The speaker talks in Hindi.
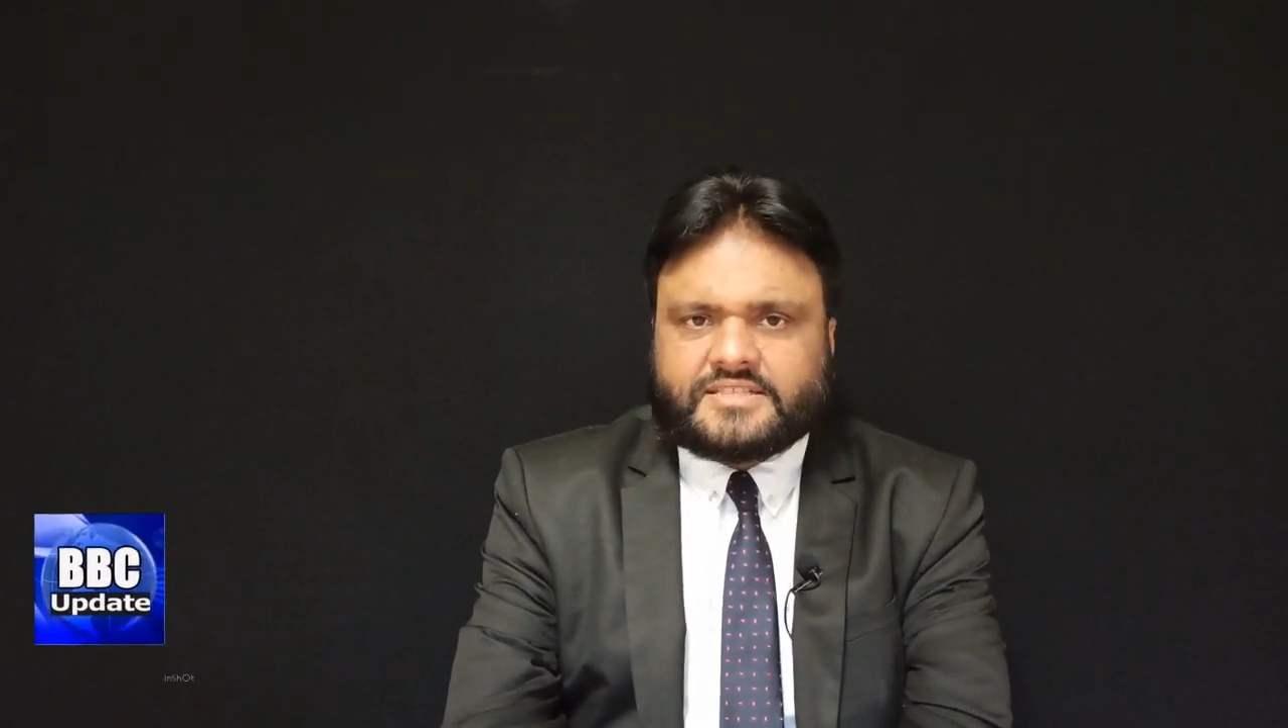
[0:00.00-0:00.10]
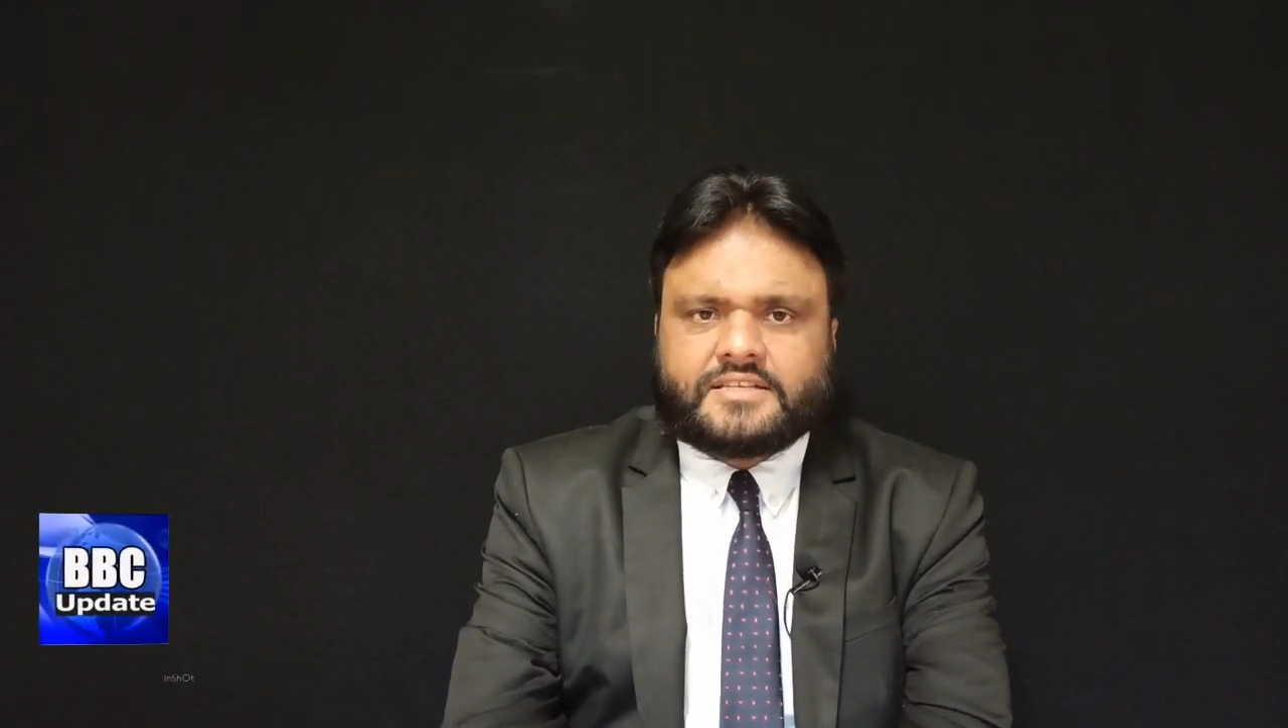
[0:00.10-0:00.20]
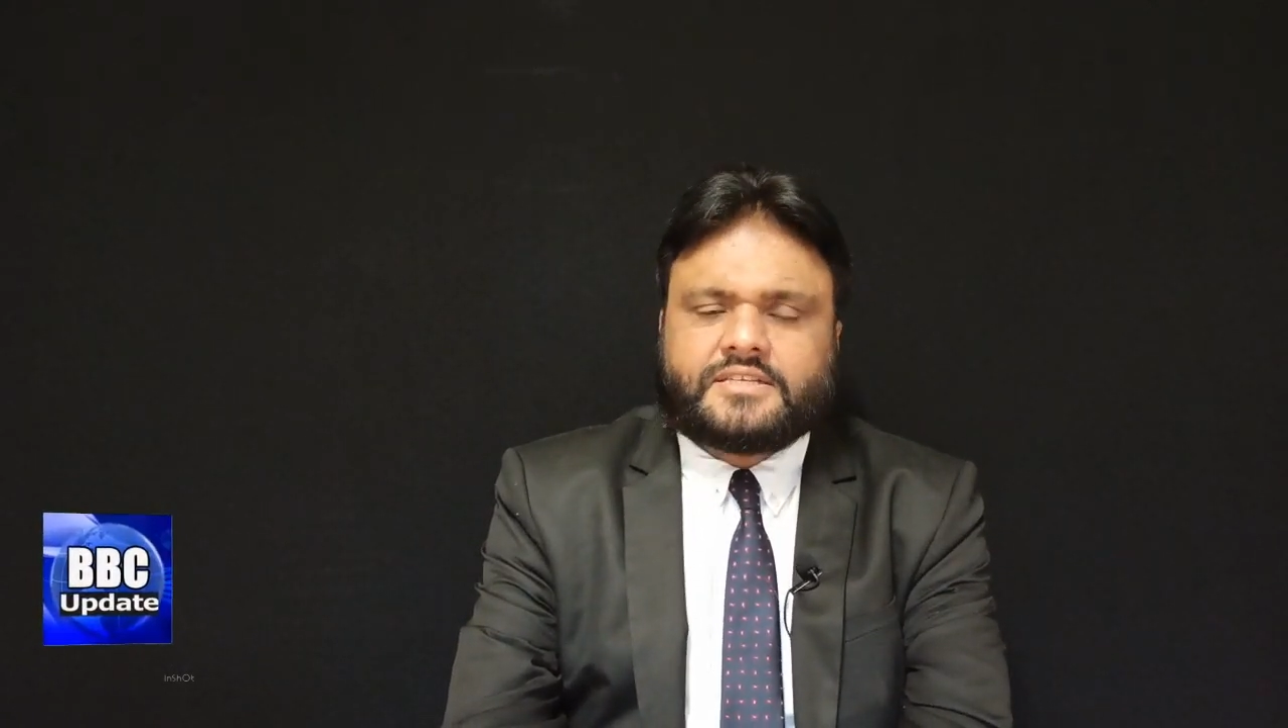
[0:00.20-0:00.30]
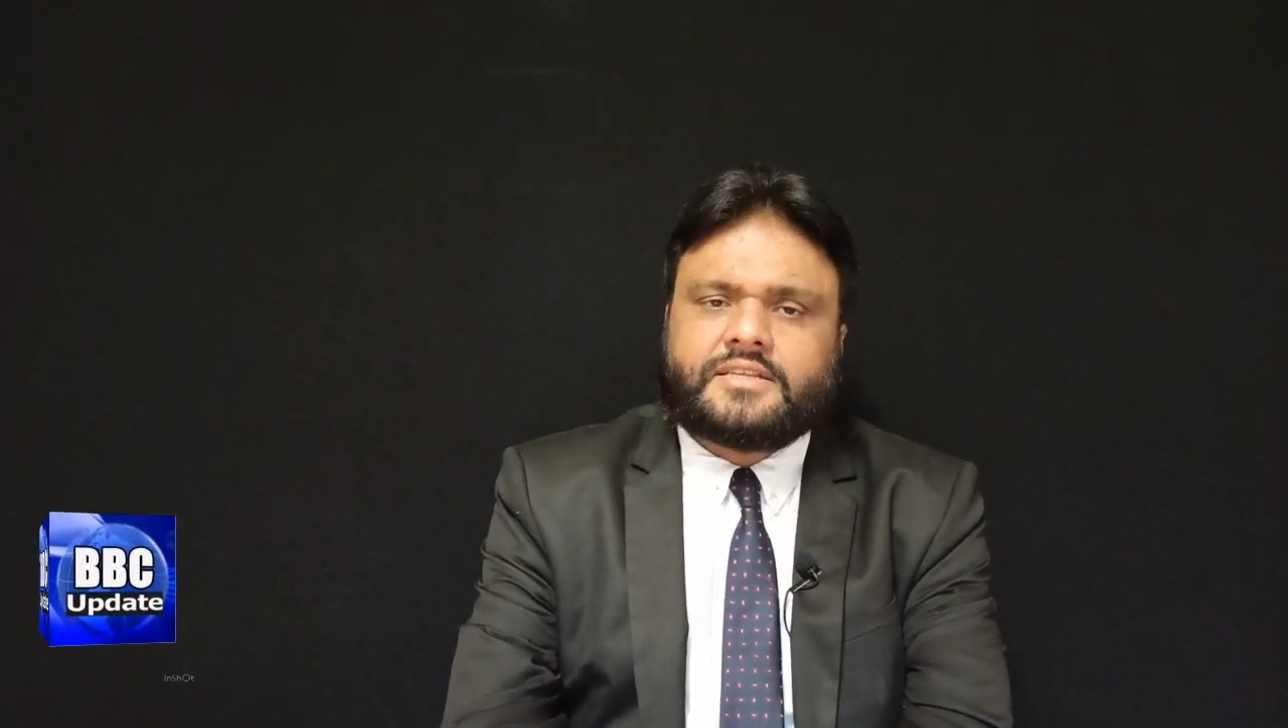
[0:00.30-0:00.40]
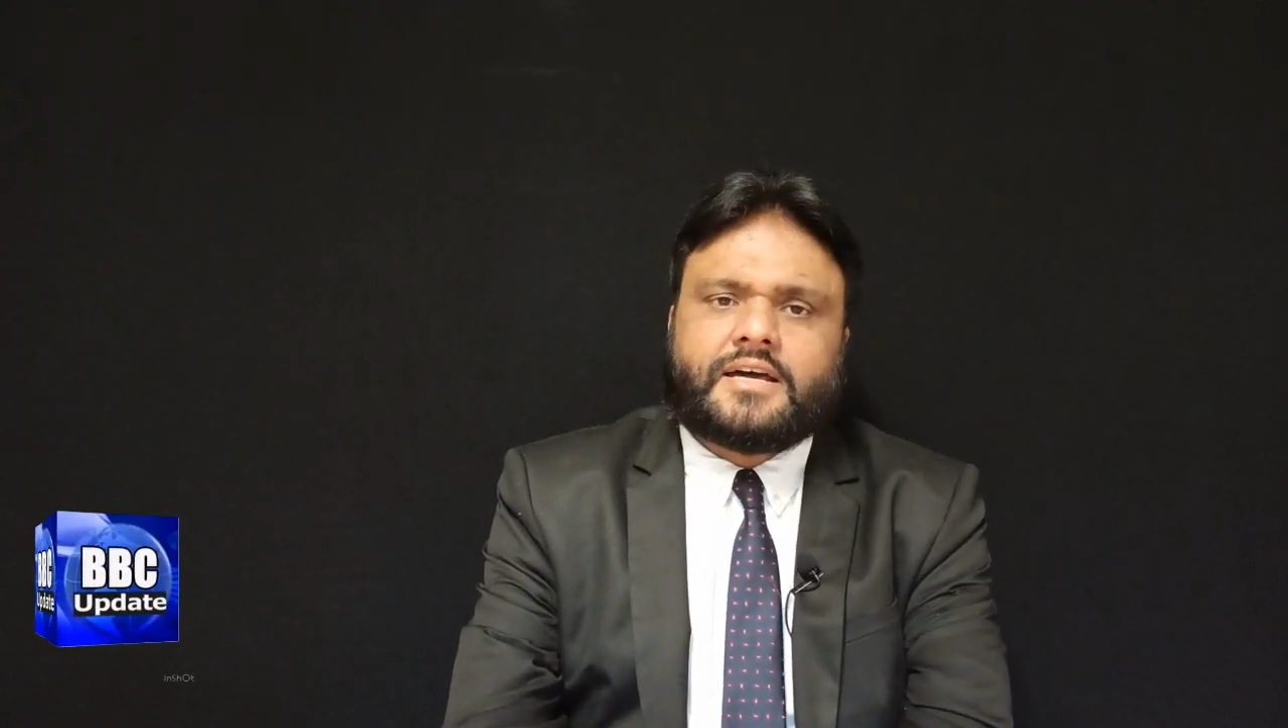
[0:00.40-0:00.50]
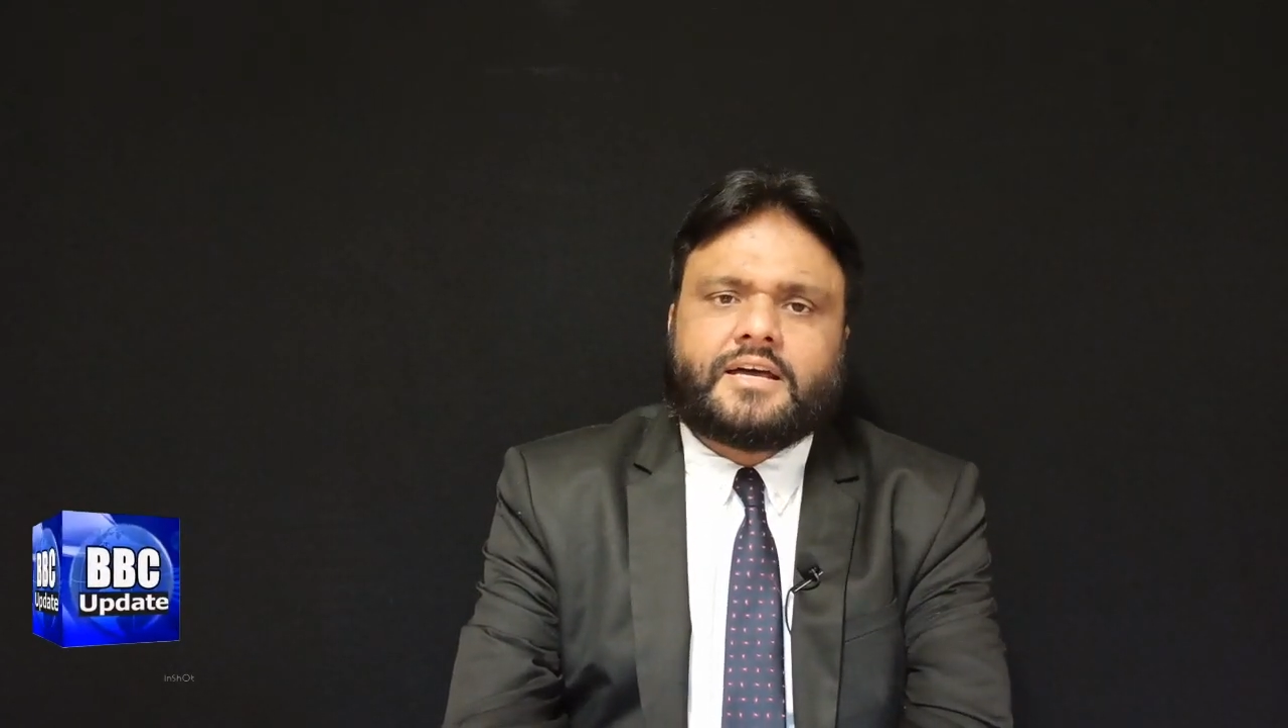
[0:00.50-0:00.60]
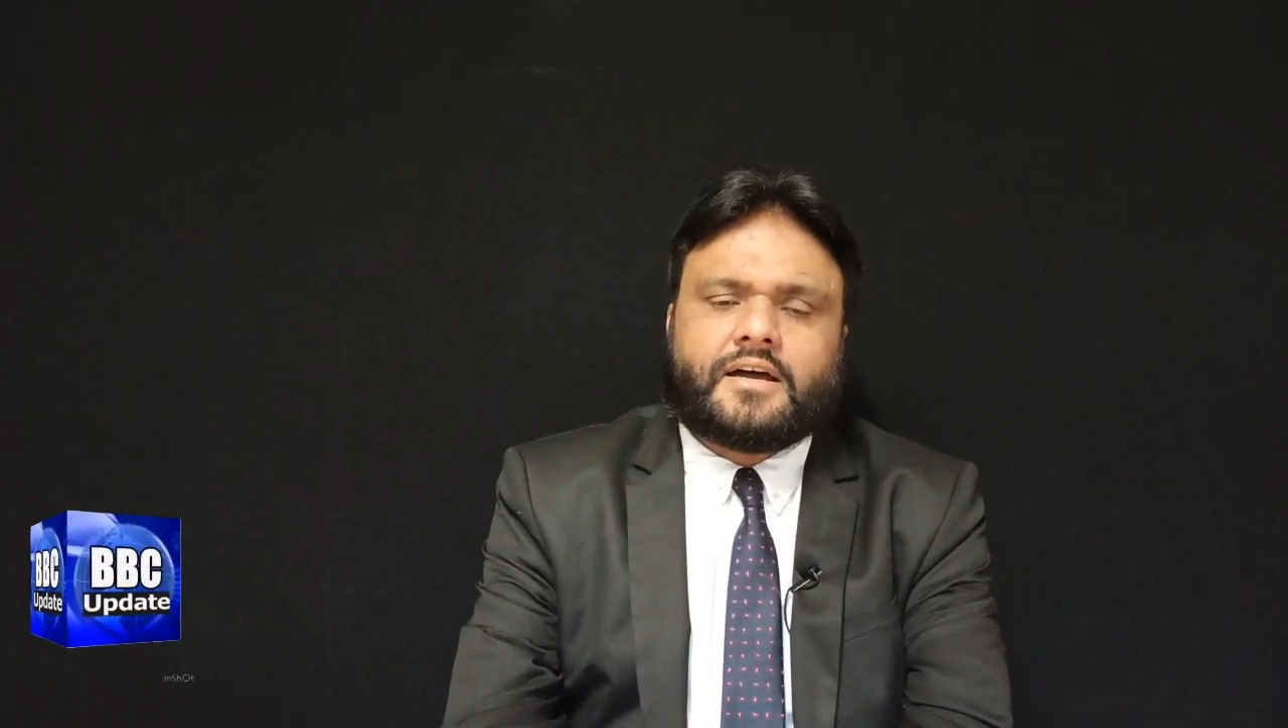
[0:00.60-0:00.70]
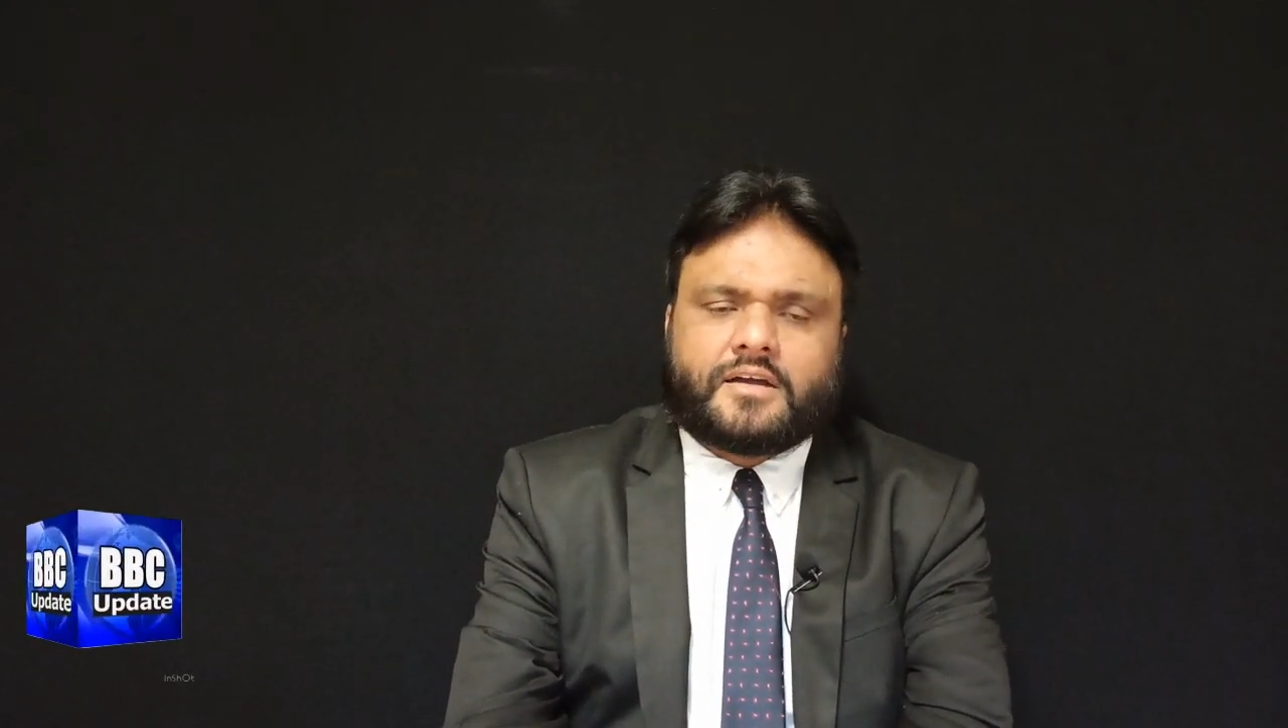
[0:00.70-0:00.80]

संजीदा